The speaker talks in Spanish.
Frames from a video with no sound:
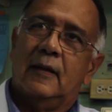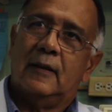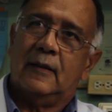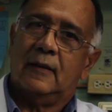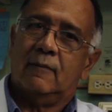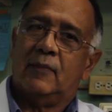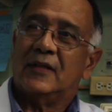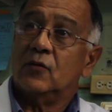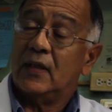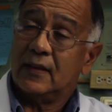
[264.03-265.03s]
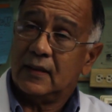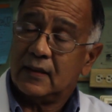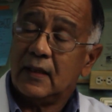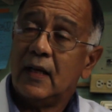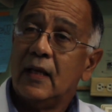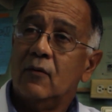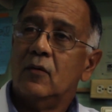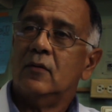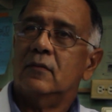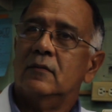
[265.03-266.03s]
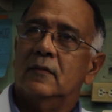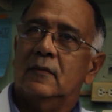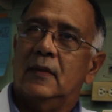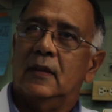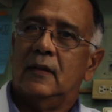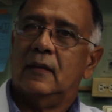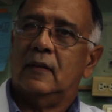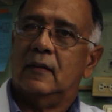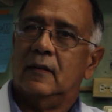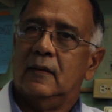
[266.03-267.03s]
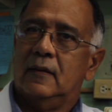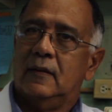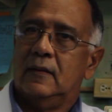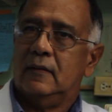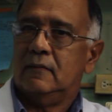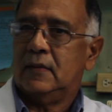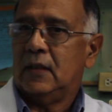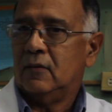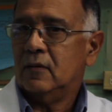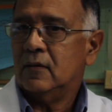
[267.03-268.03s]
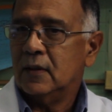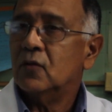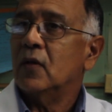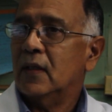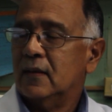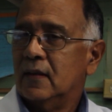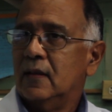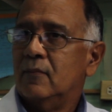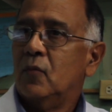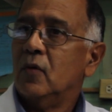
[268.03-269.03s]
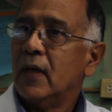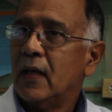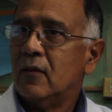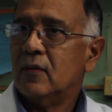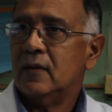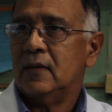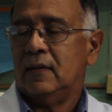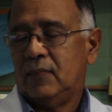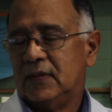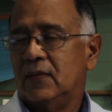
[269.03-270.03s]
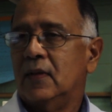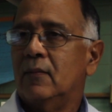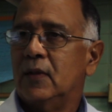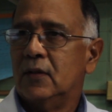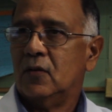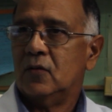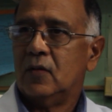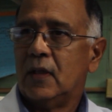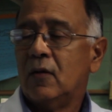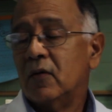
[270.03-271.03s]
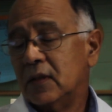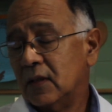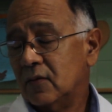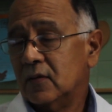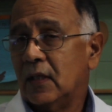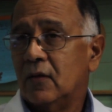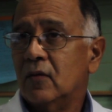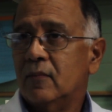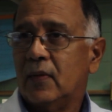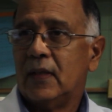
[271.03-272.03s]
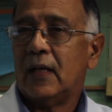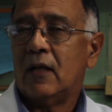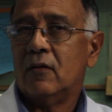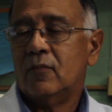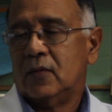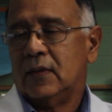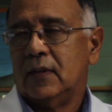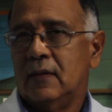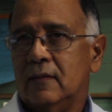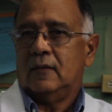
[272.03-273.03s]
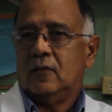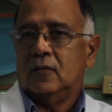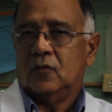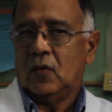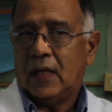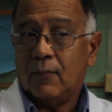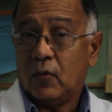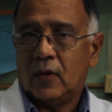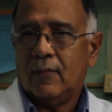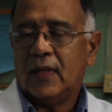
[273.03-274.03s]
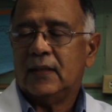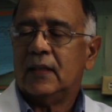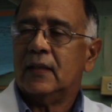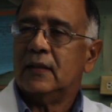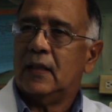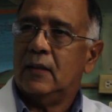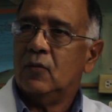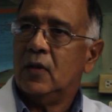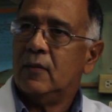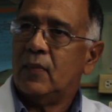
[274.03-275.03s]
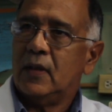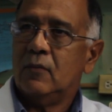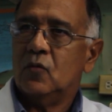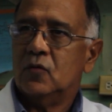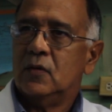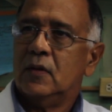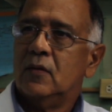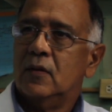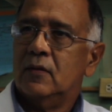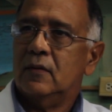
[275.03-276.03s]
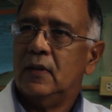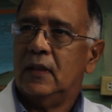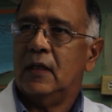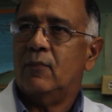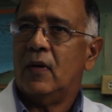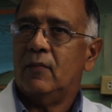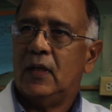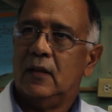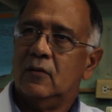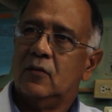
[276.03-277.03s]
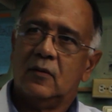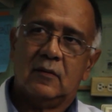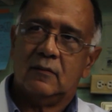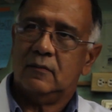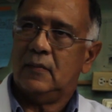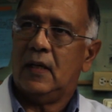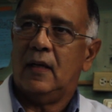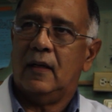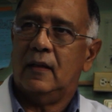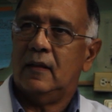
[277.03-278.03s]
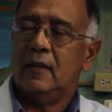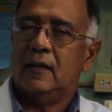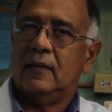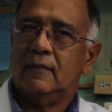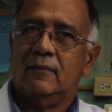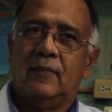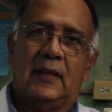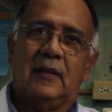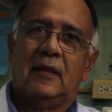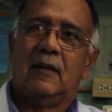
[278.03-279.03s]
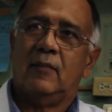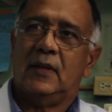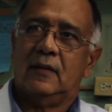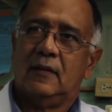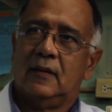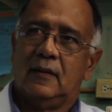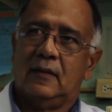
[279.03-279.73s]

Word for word: eh, personal de relevo, eh, tengo estudiantes de posgrado, específicamente doctorado, ahorita no tengo de pregrado porque con toda la problemática que tenemos en el país, muchos de los equipamientos ah, prácticamente